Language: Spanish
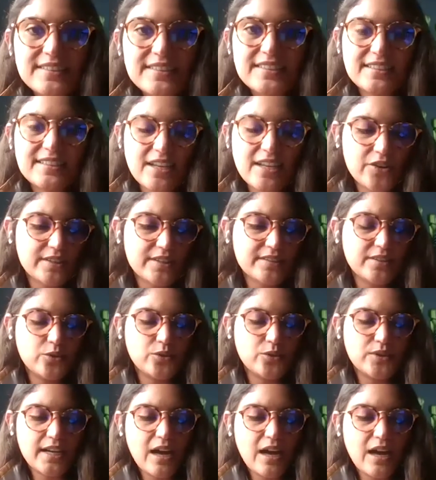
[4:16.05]
que sí, claro que sí,
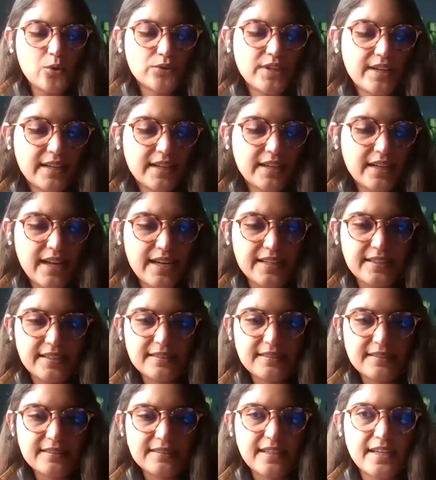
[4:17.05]
una causa
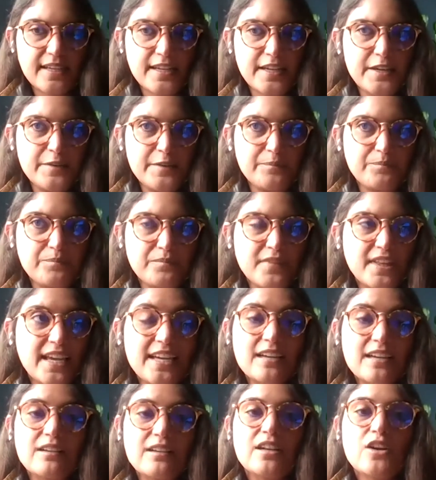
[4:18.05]
raíz. Em,
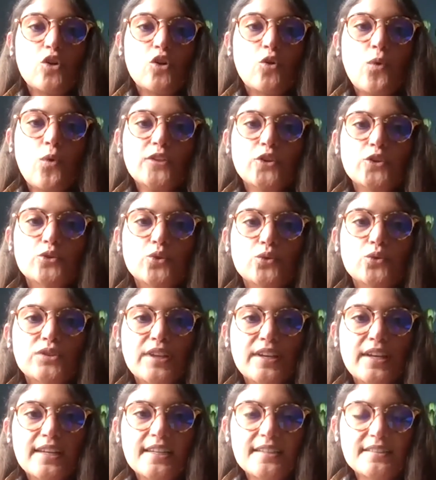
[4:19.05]
eh, cuando
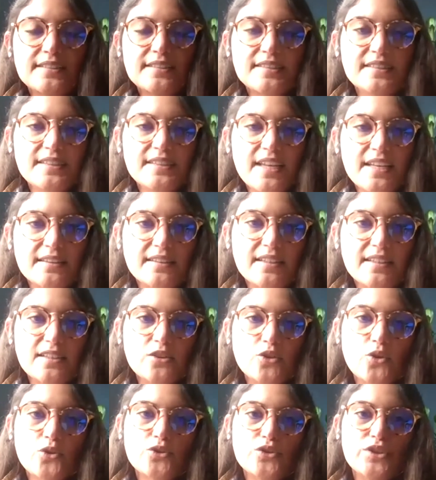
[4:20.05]
sucede el incidente
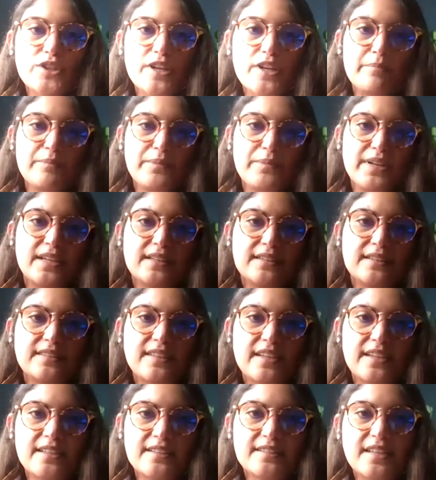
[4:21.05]
no siempre
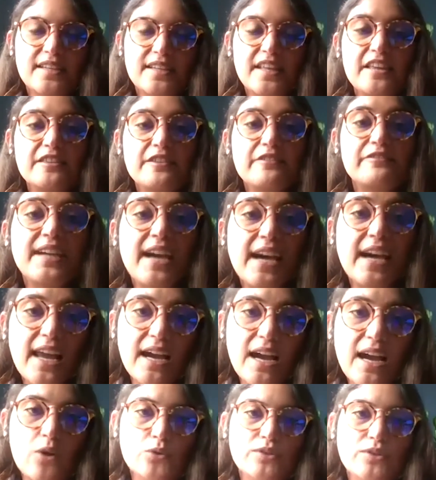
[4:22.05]
se, identifica
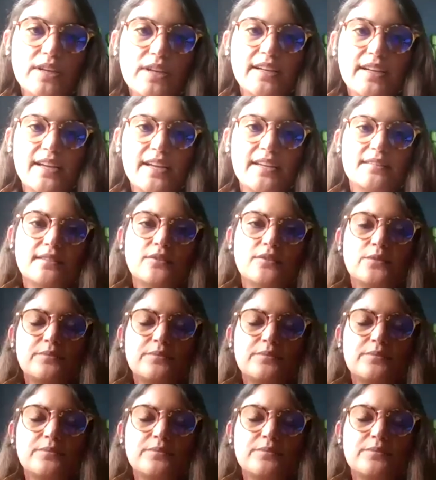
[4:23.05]
la causa raíz.